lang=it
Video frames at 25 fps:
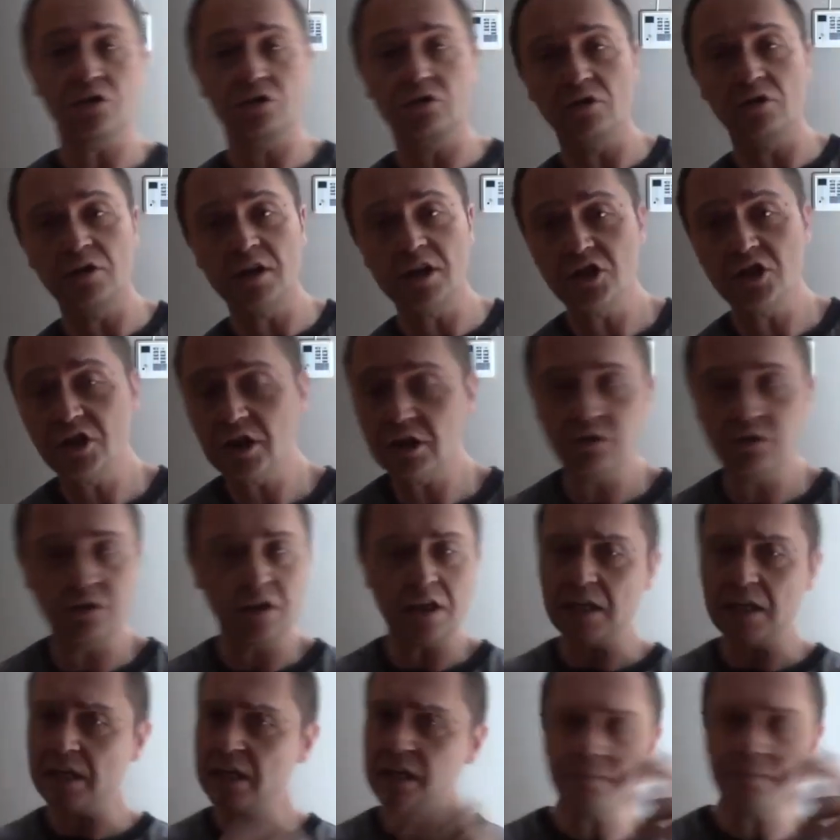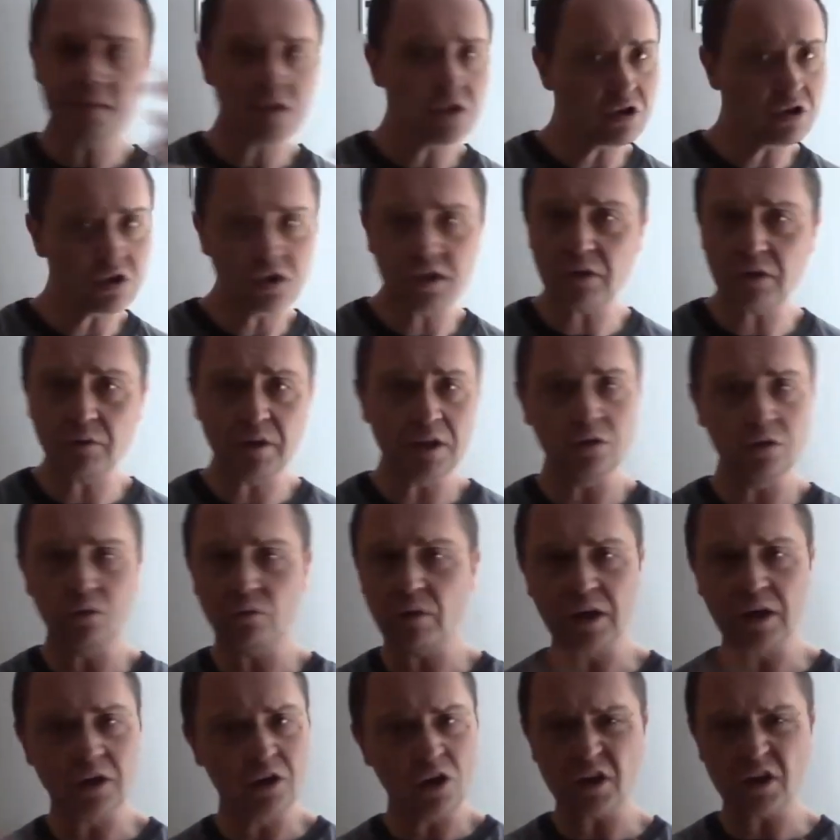sto leggendo dei libri, sto seguendo
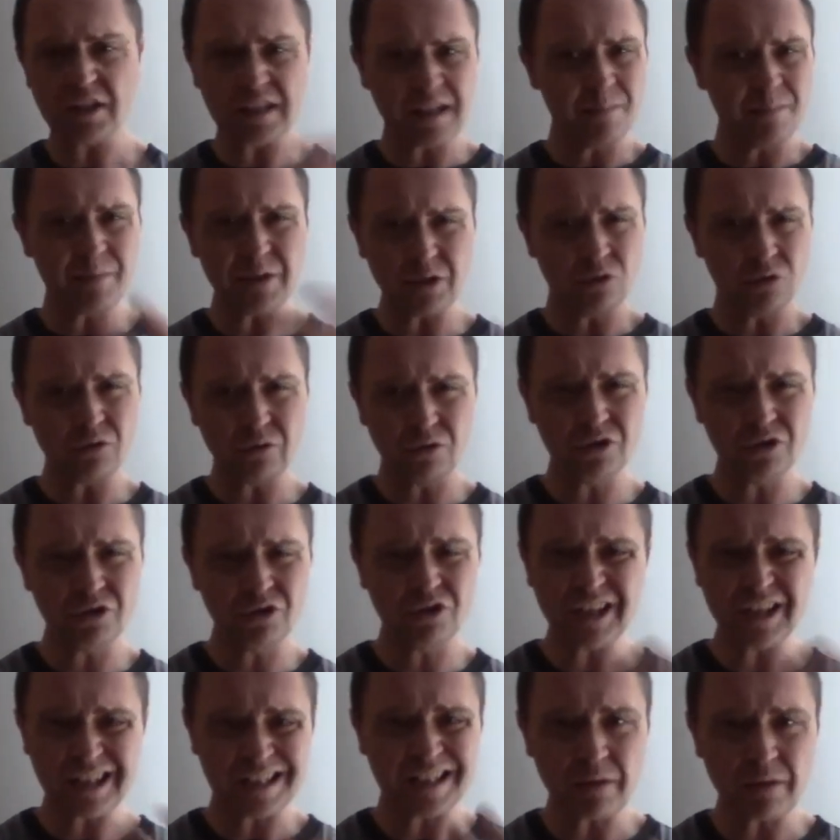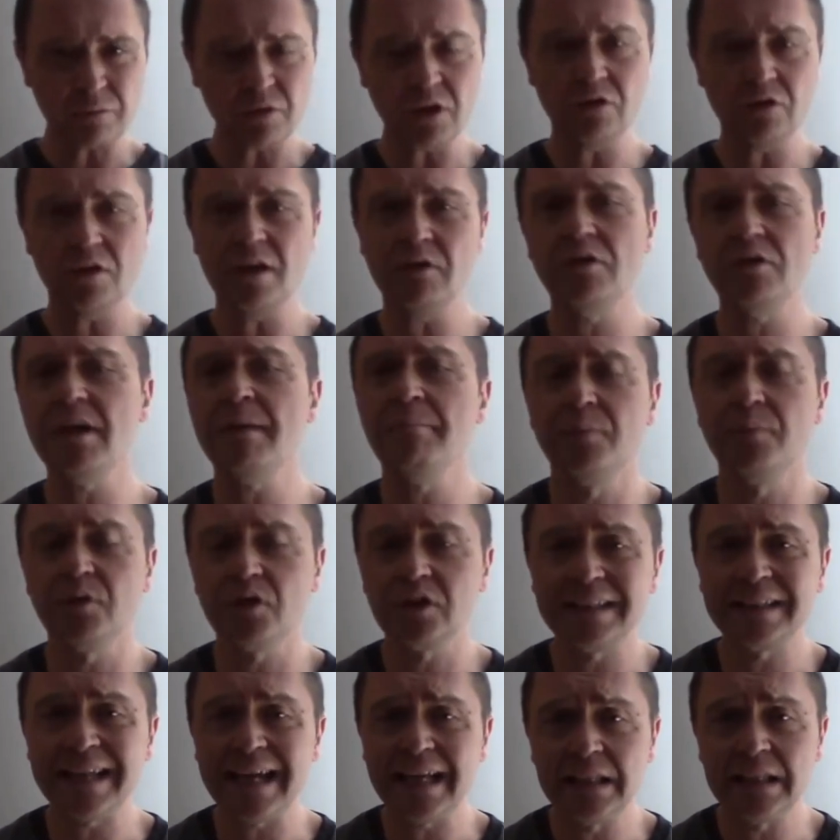qualcosa, ripeto, cosa segui e non è
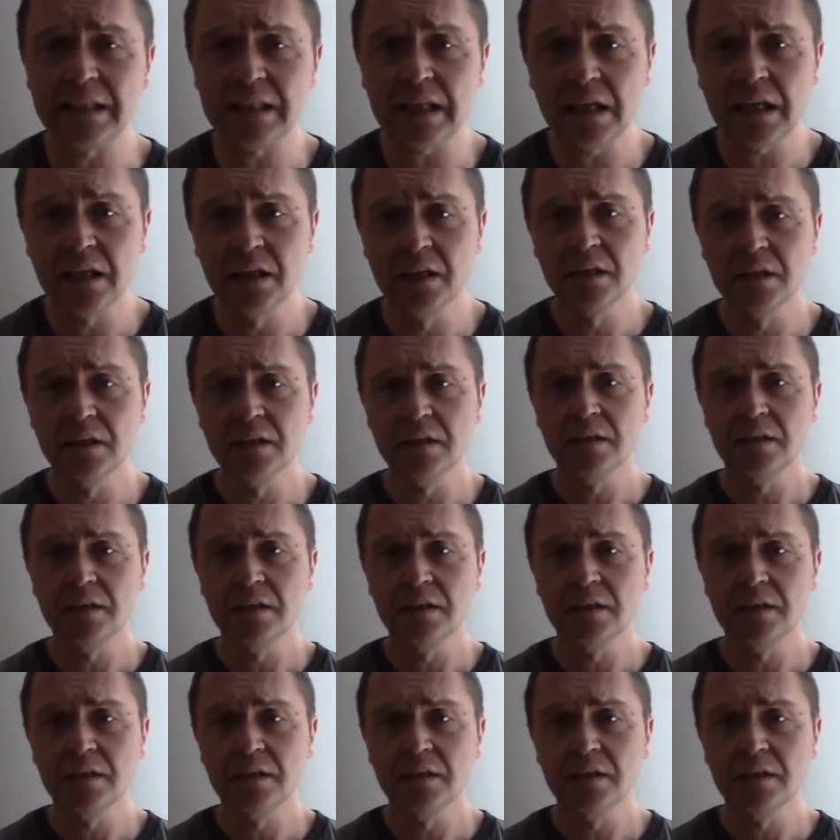importante,